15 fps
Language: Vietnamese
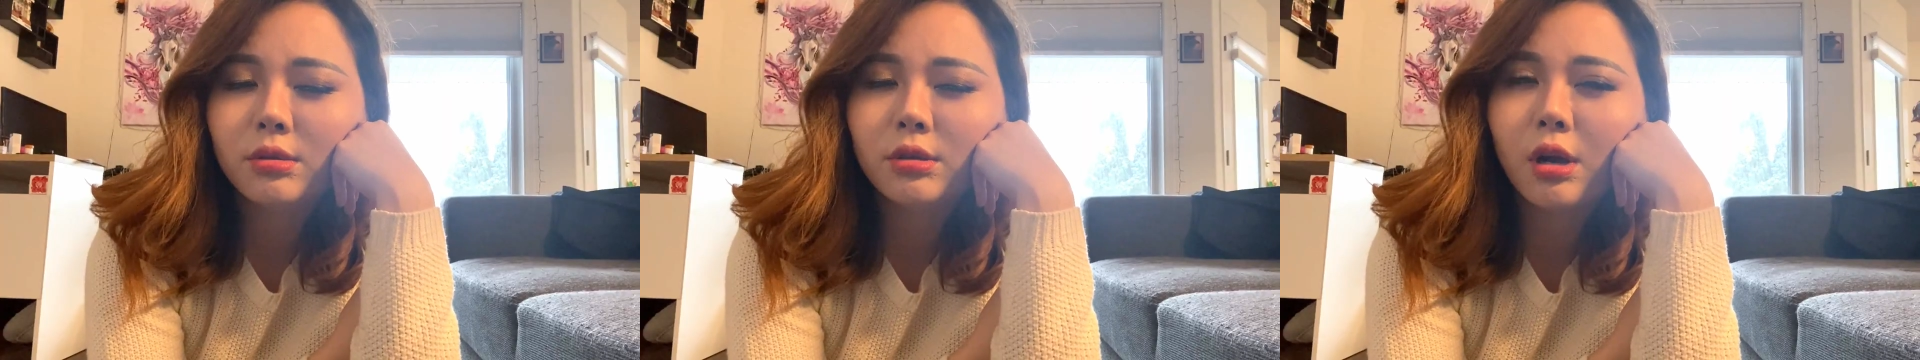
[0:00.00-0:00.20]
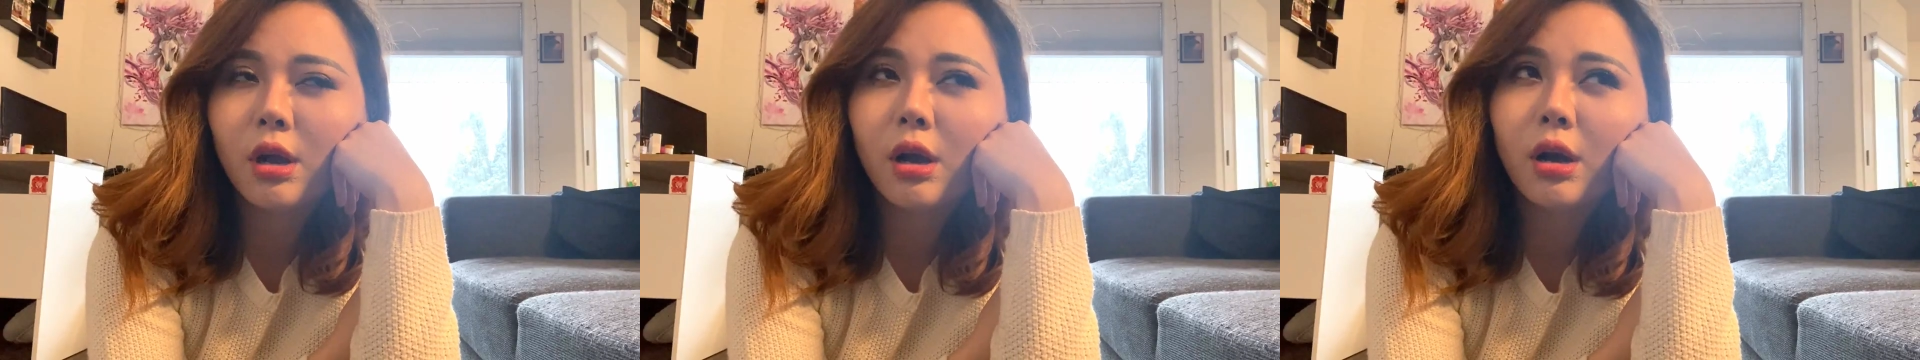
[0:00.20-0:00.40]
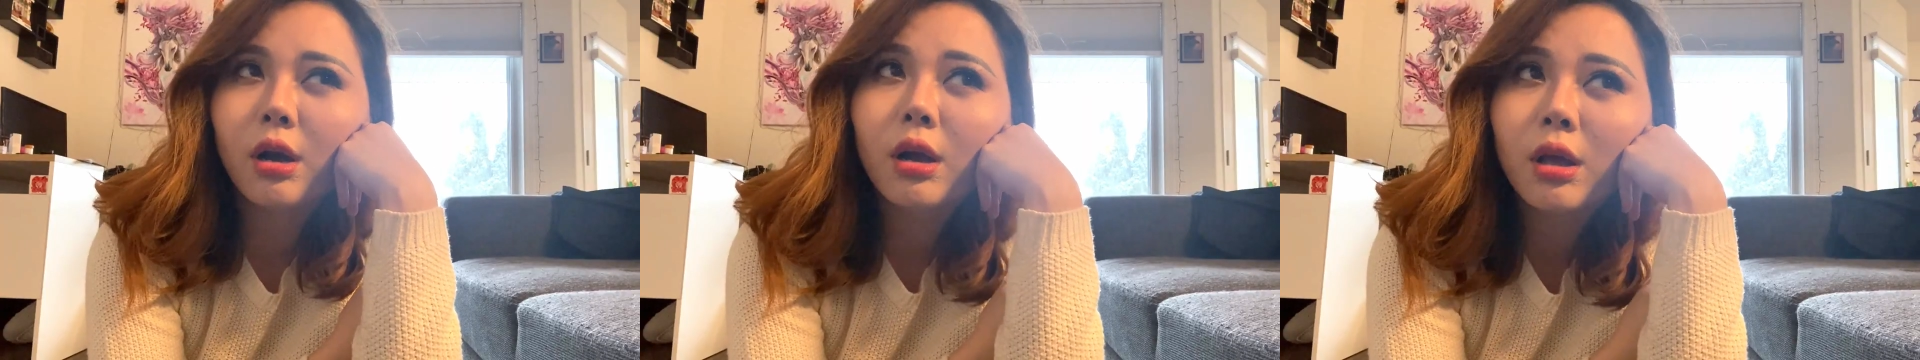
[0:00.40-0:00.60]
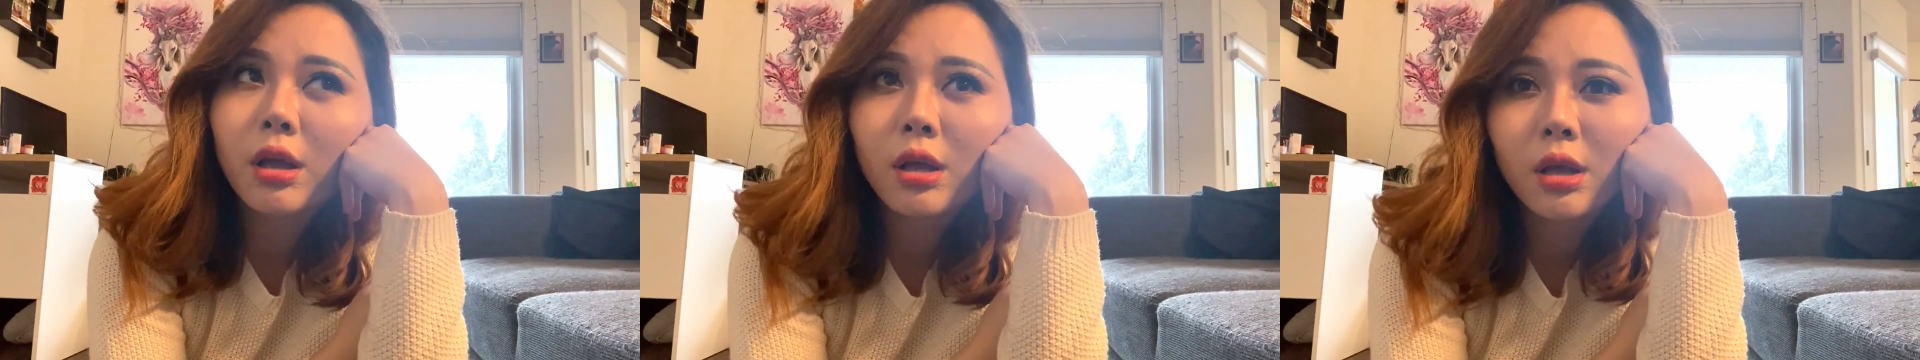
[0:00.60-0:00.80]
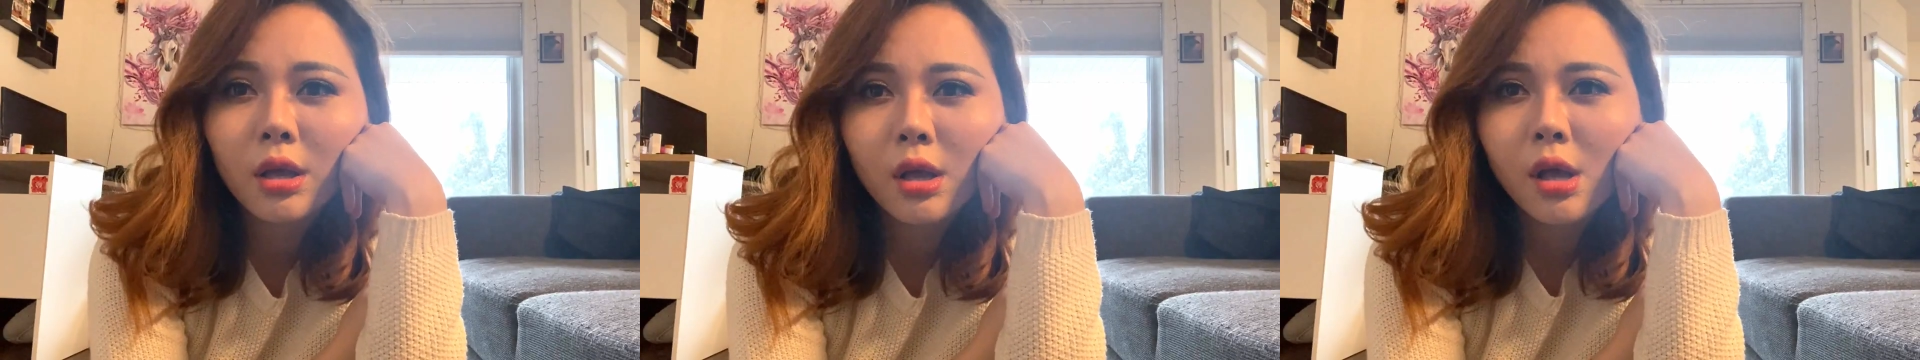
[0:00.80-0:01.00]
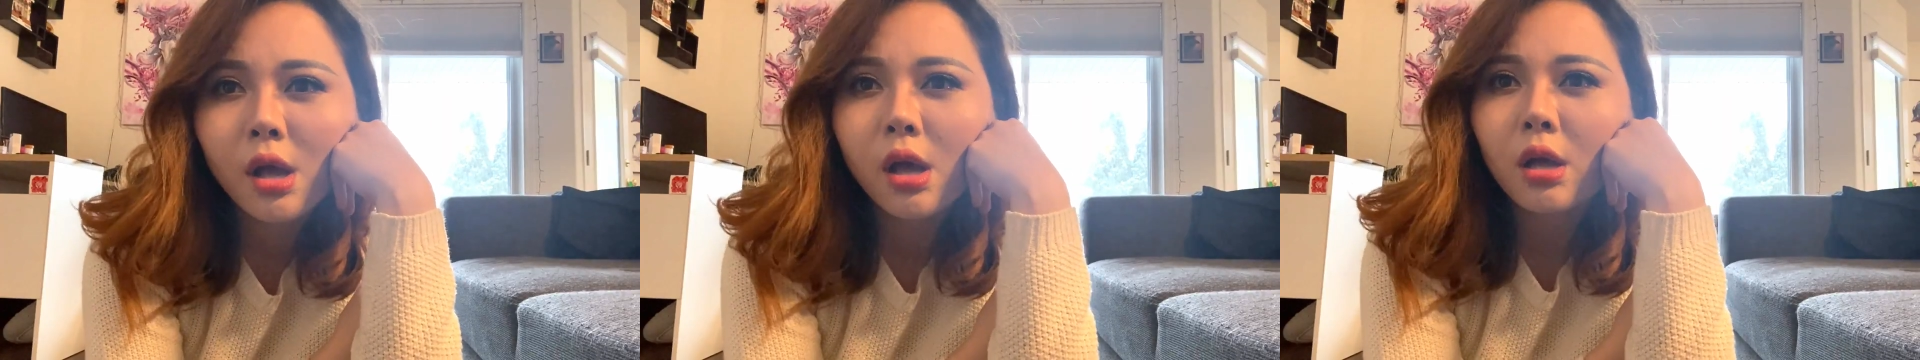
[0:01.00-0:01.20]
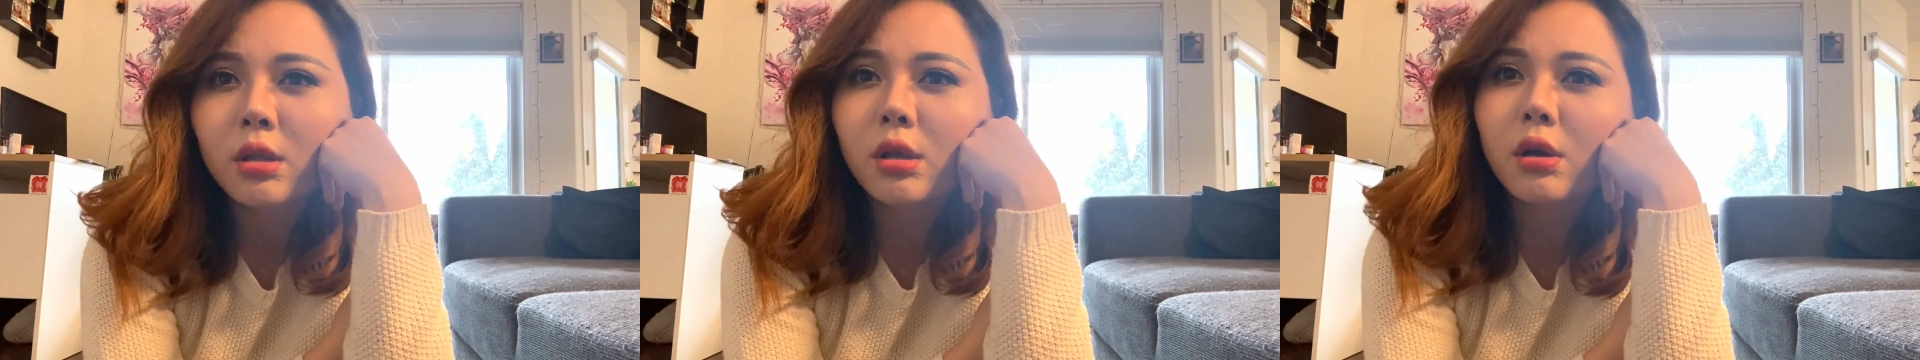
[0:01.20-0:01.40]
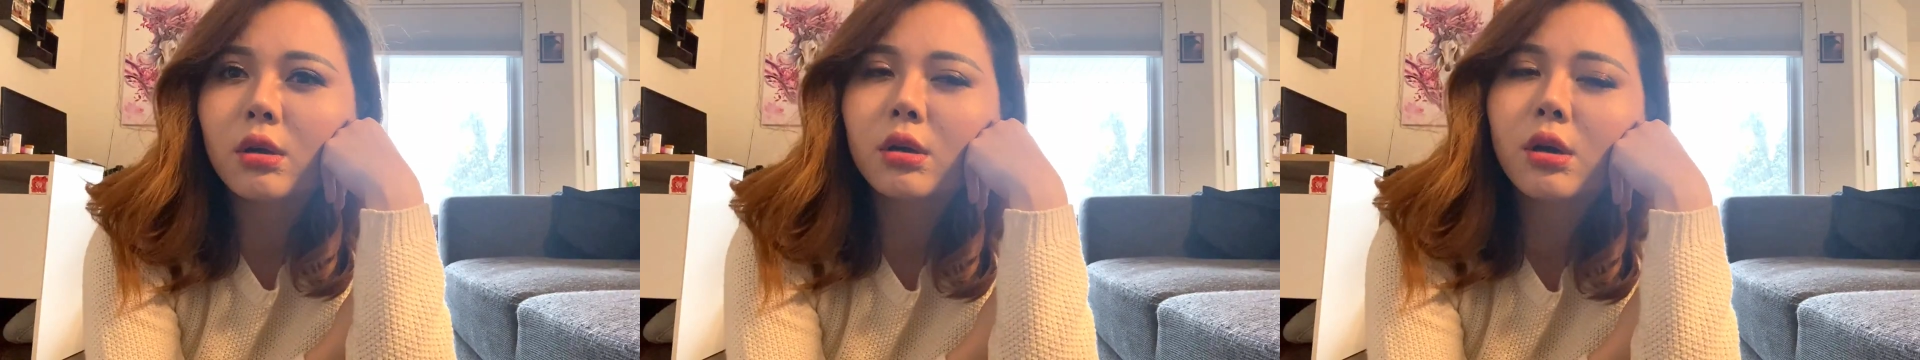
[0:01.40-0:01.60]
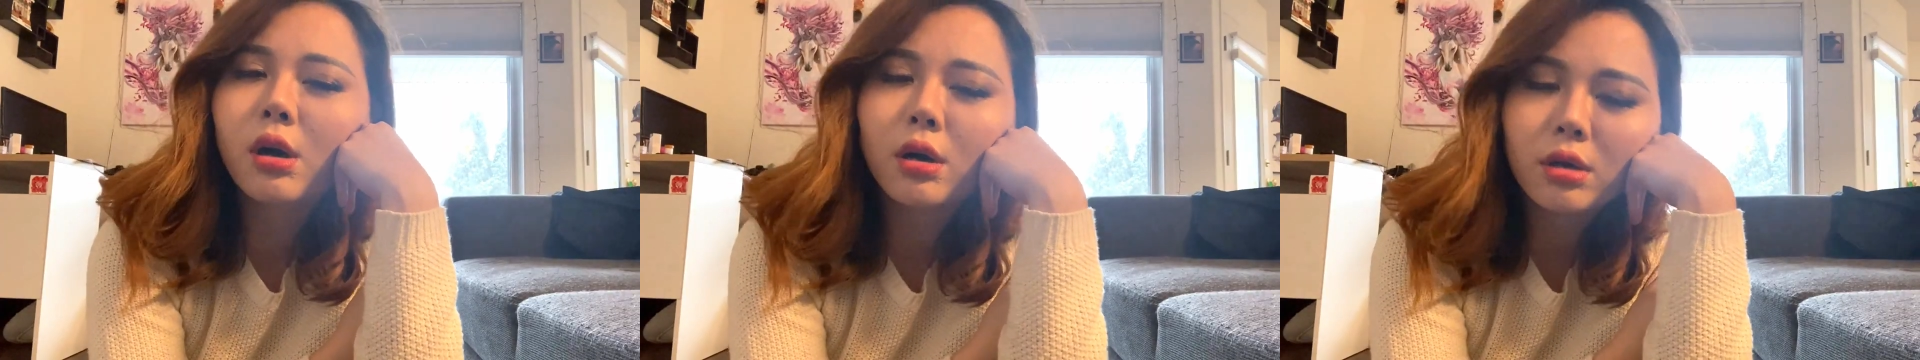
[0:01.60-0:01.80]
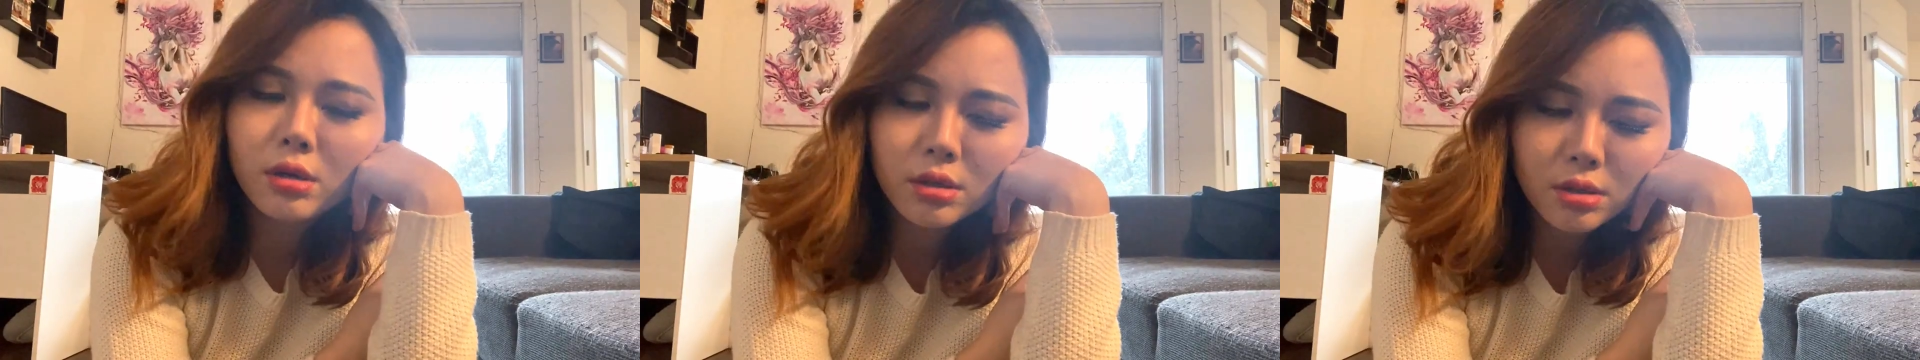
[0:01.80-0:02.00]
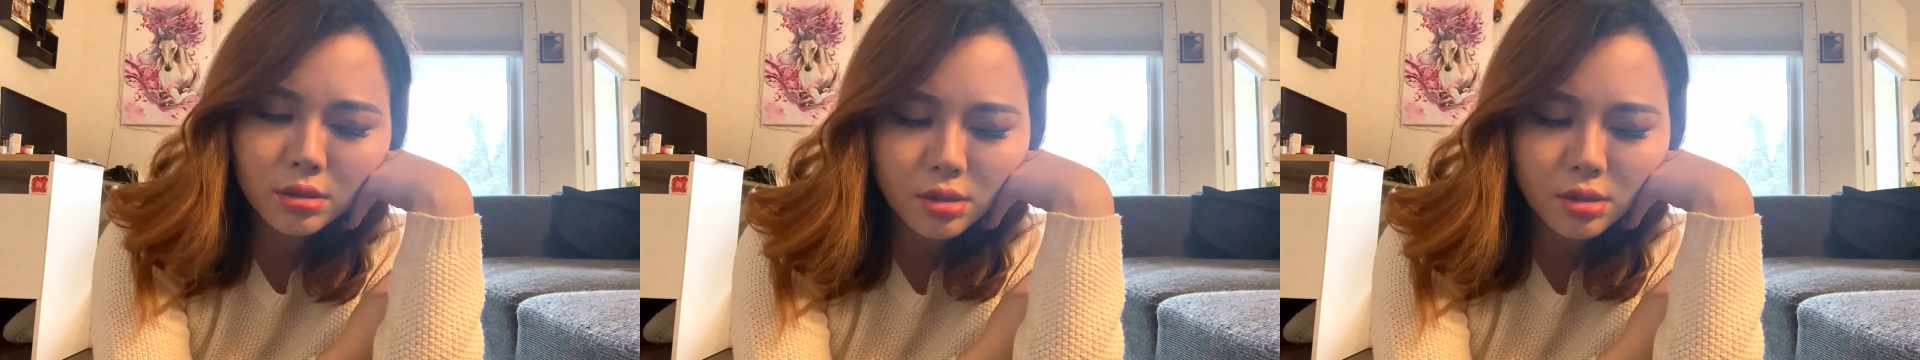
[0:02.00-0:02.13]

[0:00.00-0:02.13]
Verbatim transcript: Trời ơi, nó cực,